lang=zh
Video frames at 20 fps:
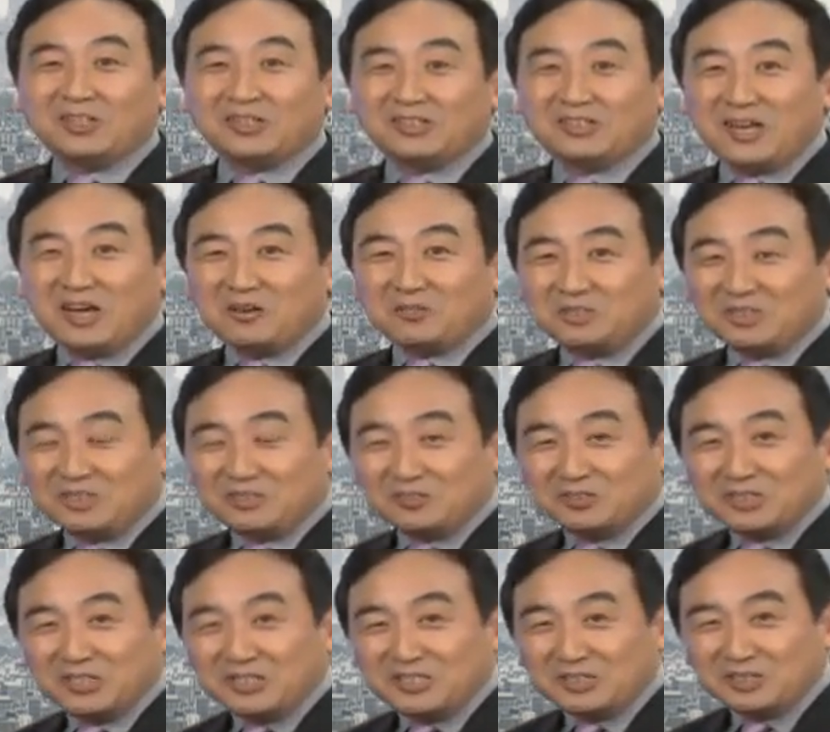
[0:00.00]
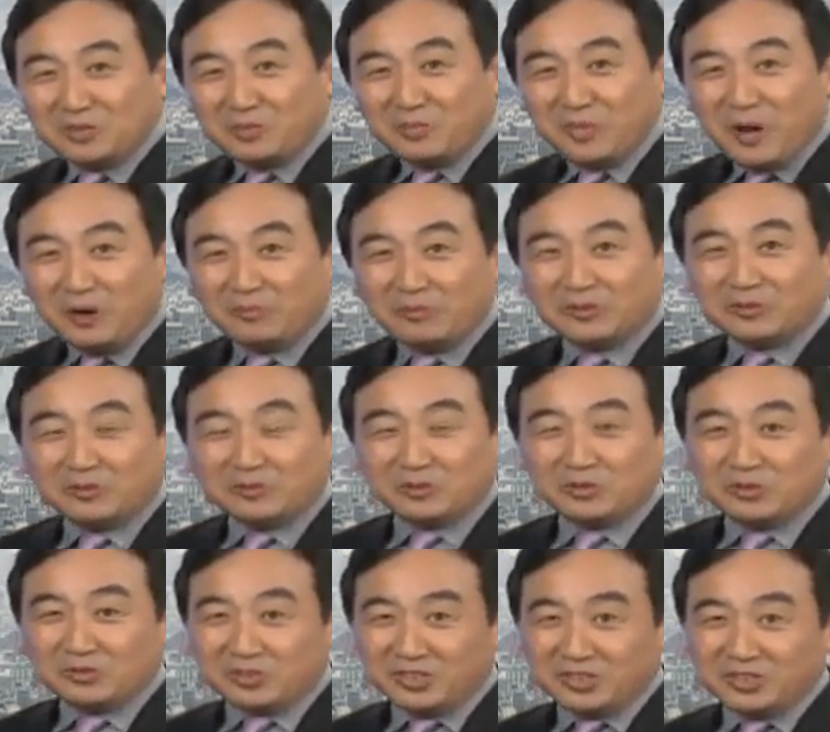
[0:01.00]
然后你说真正有毛病的时候，
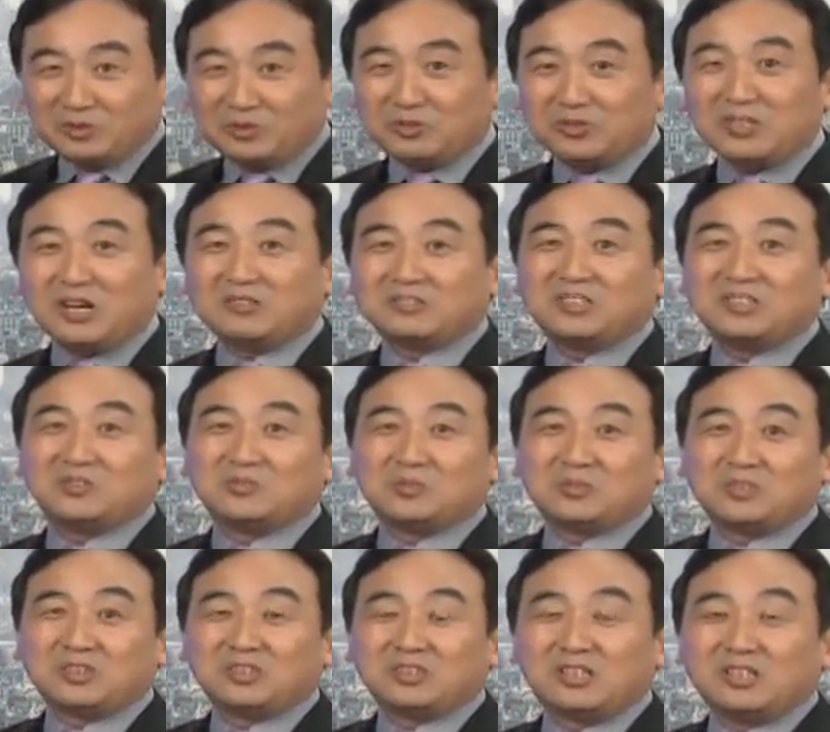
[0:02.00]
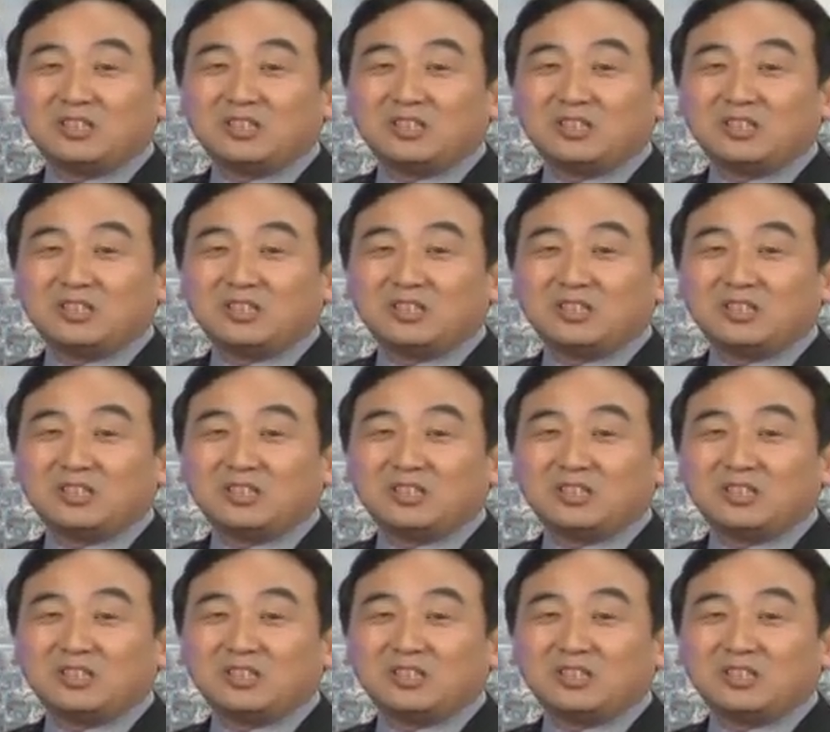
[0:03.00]
有些人去找气功师，